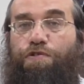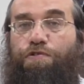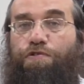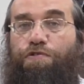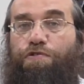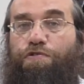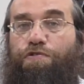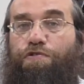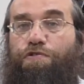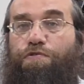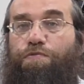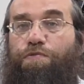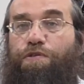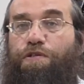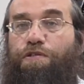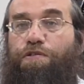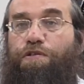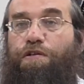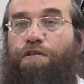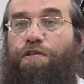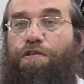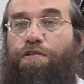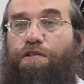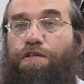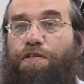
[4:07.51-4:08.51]
то есть тоже на
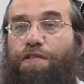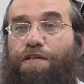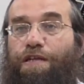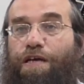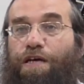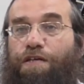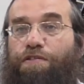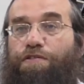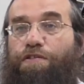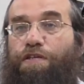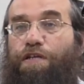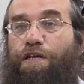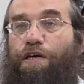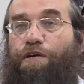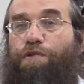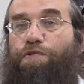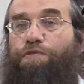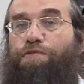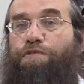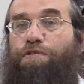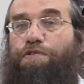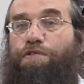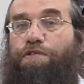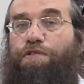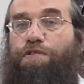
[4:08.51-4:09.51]
Исраиль
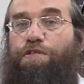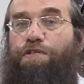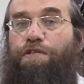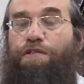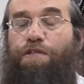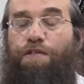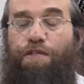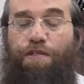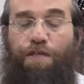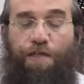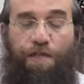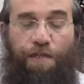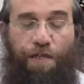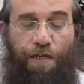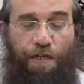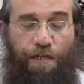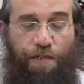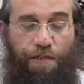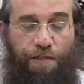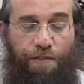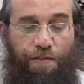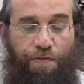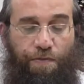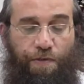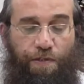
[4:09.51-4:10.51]
отделяют десятины и так далее.
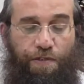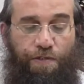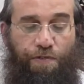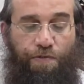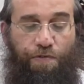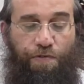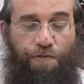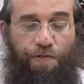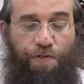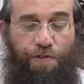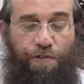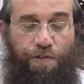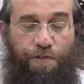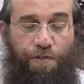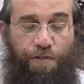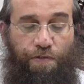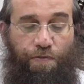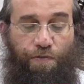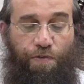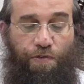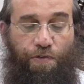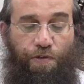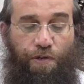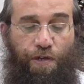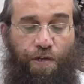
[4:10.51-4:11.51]
Это называется кодыш,
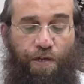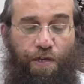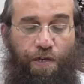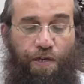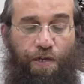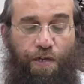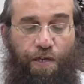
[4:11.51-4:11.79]
святое.